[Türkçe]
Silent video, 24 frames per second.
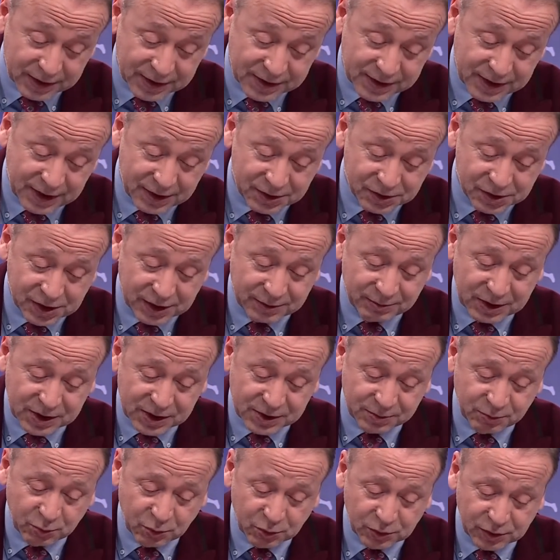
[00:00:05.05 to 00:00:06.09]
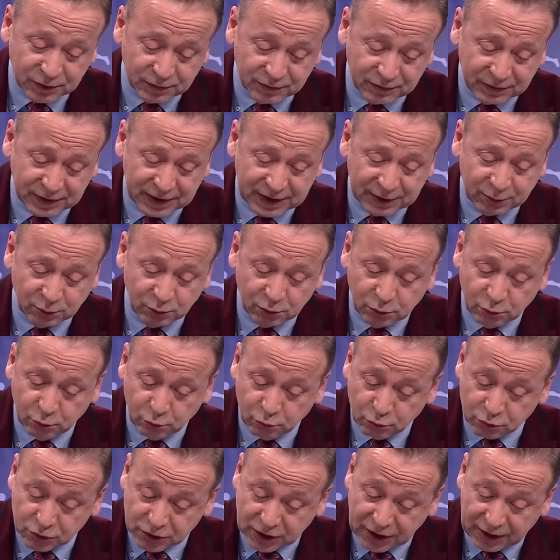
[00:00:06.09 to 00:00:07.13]
Saint Germain Sportif Direktörü
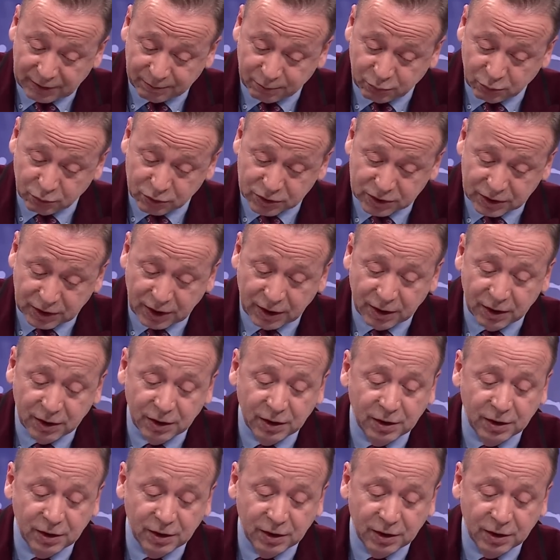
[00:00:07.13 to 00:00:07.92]
Luis Campos'la.